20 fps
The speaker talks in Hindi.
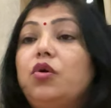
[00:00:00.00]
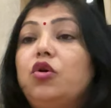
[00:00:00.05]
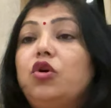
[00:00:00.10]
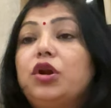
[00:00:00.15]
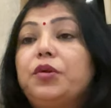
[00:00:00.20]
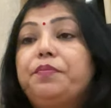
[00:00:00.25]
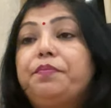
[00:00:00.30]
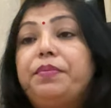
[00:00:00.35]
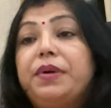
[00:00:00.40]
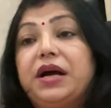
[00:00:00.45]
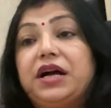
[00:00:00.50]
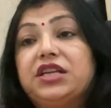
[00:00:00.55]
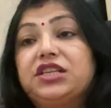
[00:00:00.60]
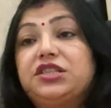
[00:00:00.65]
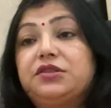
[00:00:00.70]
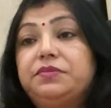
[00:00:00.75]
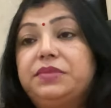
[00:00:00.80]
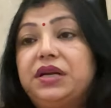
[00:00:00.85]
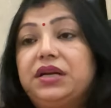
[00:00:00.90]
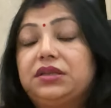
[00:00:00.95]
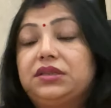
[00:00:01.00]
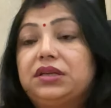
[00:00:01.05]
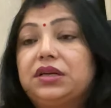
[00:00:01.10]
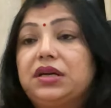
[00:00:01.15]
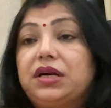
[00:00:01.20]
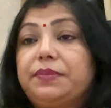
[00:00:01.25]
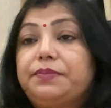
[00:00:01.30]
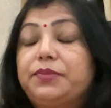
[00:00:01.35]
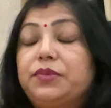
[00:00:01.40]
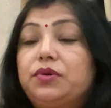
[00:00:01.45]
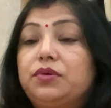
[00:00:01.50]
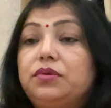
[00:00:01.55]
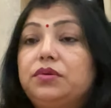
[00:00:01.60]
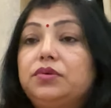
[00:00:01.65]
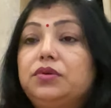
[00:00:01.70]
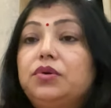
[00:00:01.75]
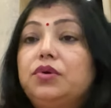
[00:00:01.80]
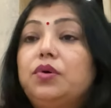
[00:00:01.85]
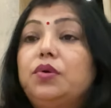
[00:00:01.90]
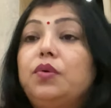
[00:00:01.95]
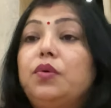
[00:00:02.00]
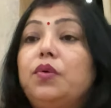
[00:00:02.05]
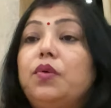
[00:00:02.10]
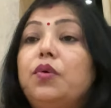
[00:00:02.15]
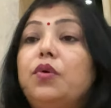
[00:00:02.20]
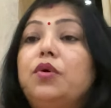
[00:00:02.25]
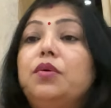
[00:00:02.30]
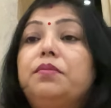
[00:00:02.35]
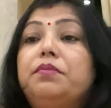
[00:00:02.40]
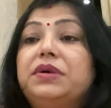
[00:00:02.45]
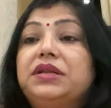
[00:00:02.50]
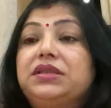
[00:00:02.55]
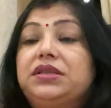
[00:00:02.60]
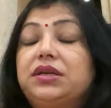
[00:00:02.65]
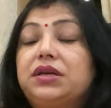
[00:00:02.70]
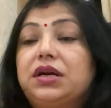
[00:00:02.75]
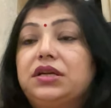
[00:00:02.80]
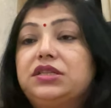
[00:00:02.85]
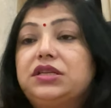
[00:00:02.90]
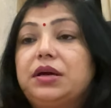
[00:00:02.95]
और पांच मिनट तक आपको ओम मंत्र का